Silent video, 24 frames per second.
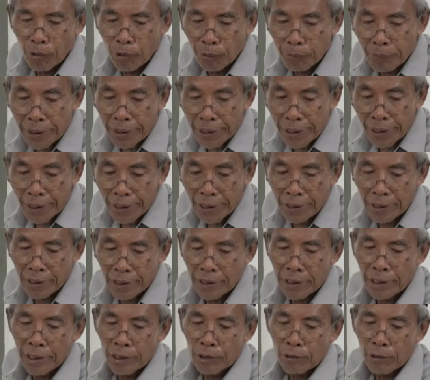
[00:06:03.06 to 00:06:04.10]

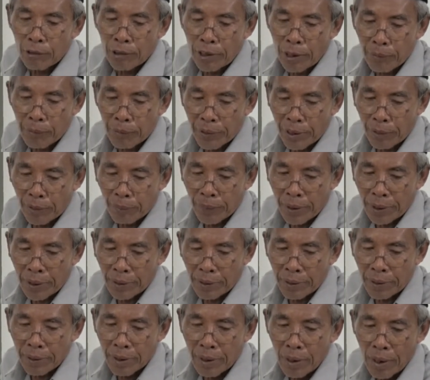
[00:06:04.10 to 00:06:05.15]
mu'minin iku ora beriman.